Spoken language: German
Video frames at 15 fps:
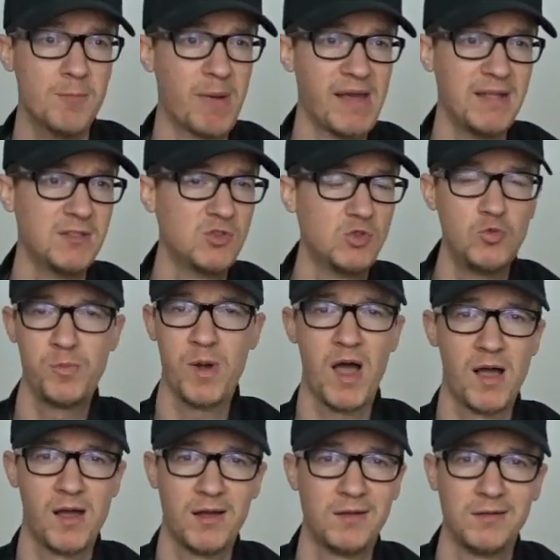mein
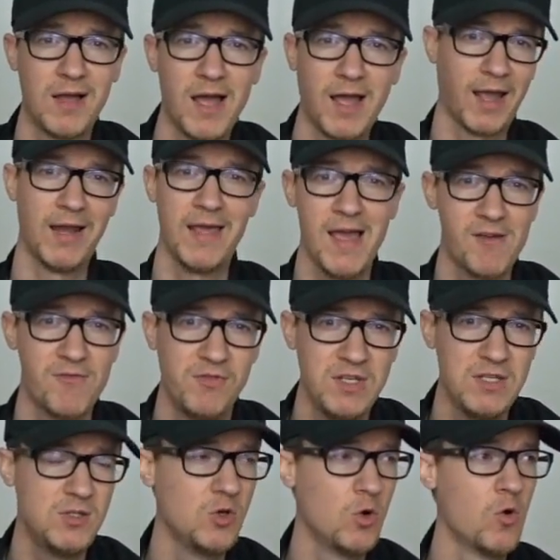super
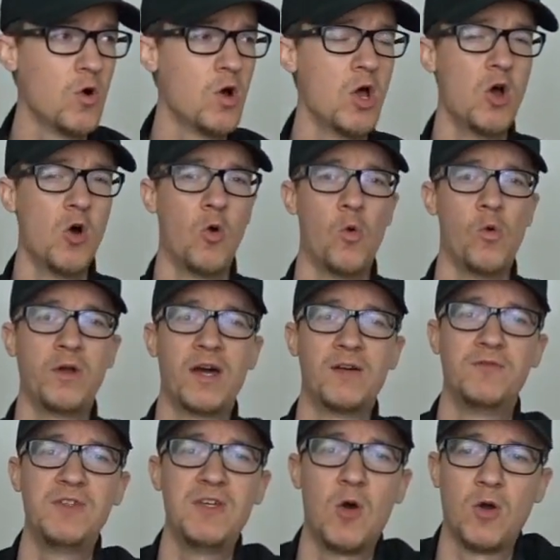Erklärvideo
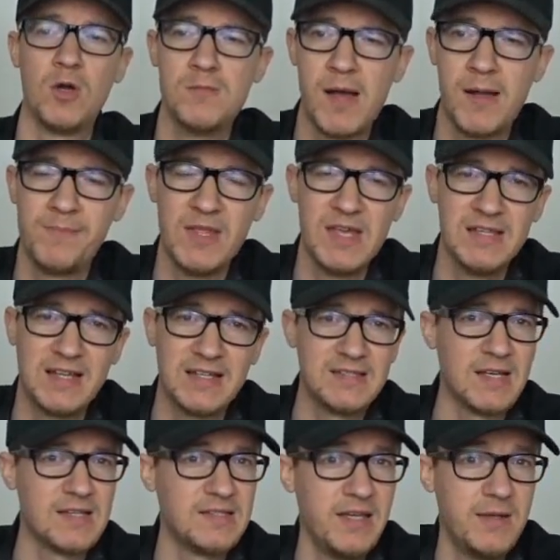oder wie auch immer,
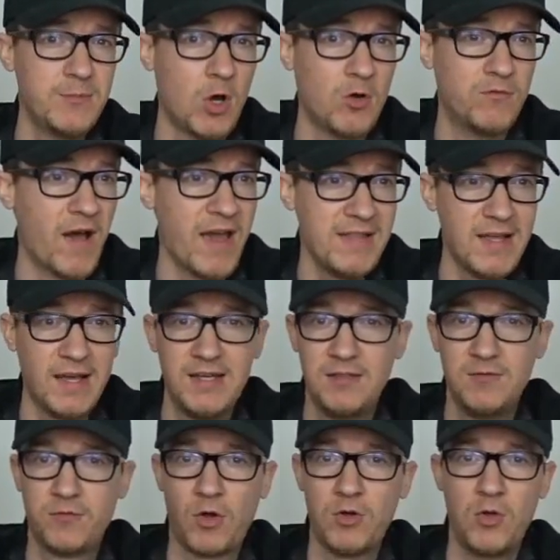dass das eben auch
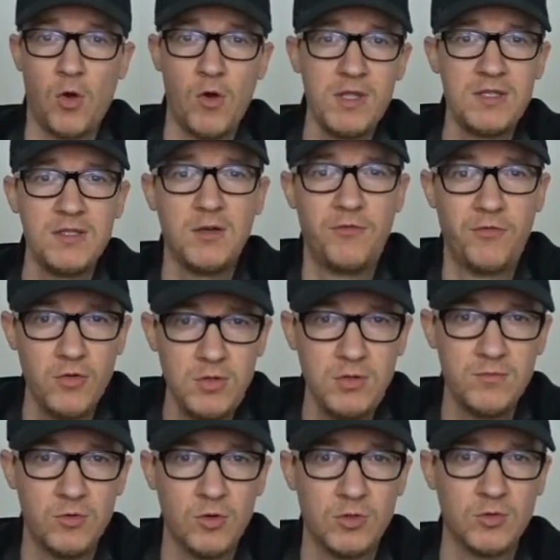weiterhin von Leuten
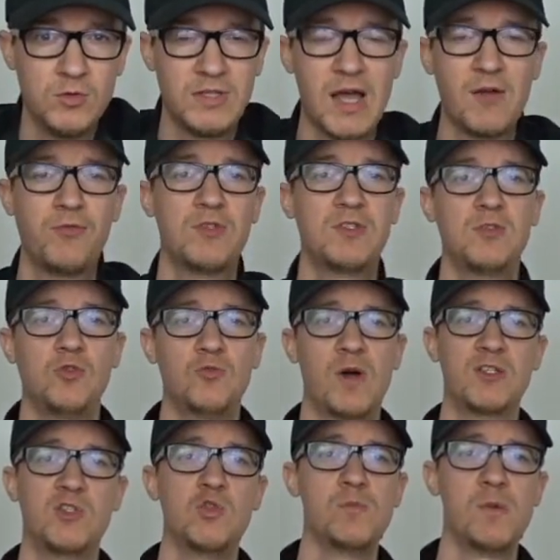gefunden wird und dafür sind nun
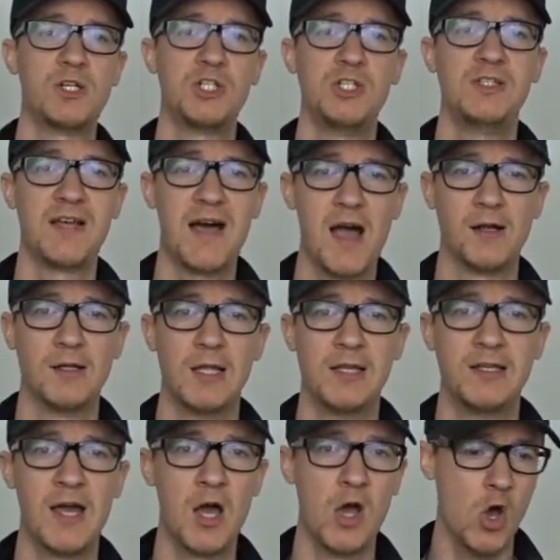mal Suchmaschinen da.
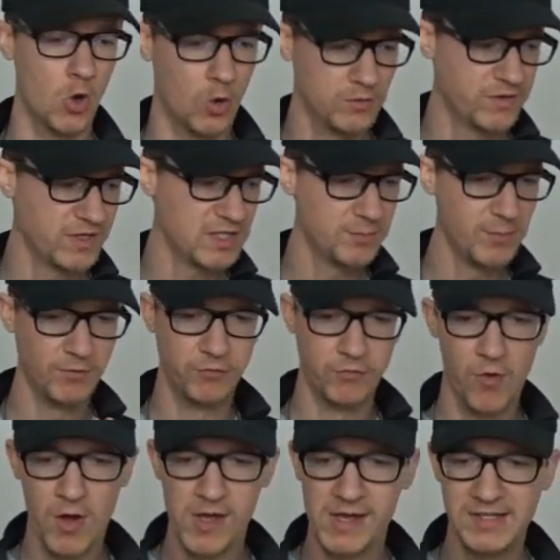Ja? Und wenn ich mir
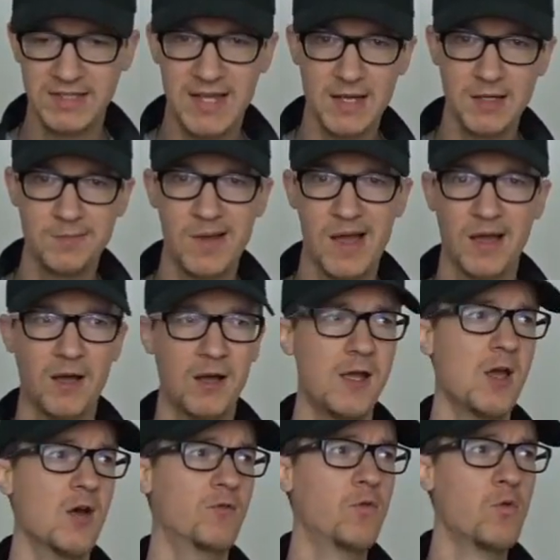vorher Gedanken mache,
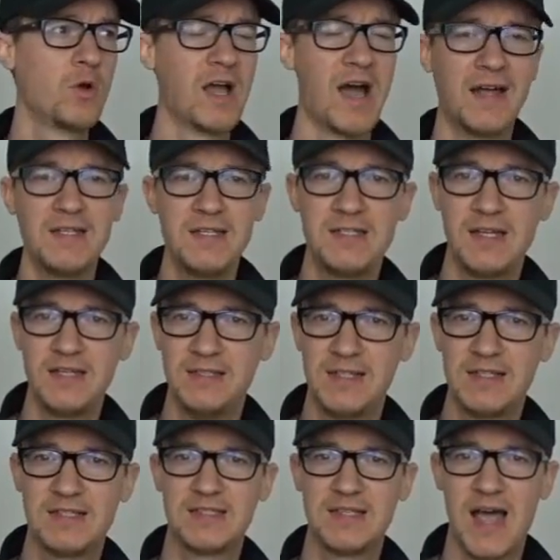wo kann ich denn
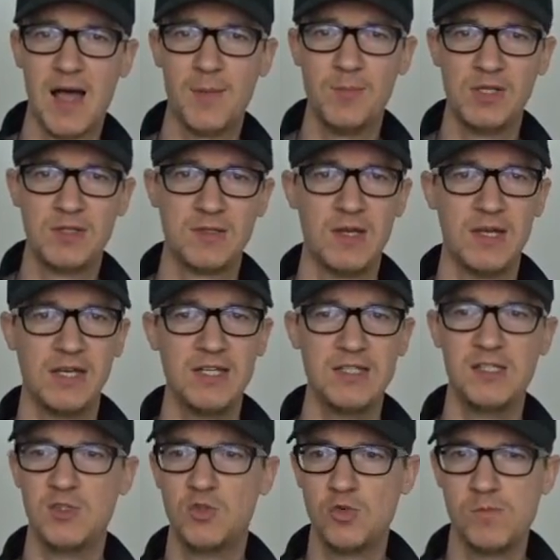jetzt damit in
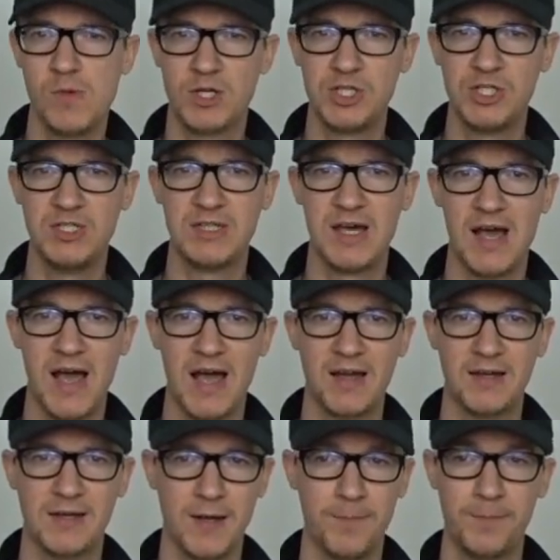den Suchmaschinen
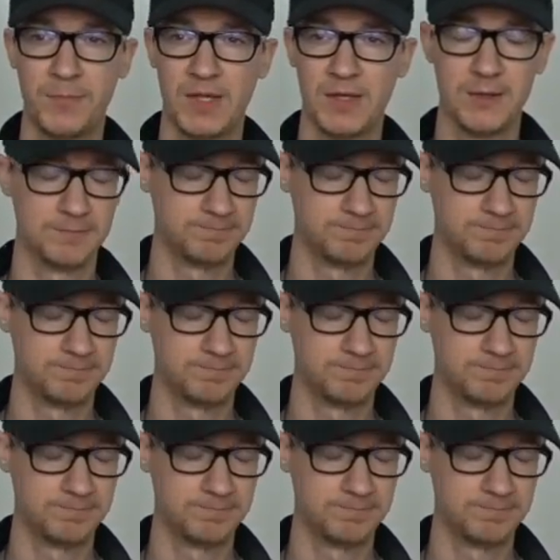äh, ähm,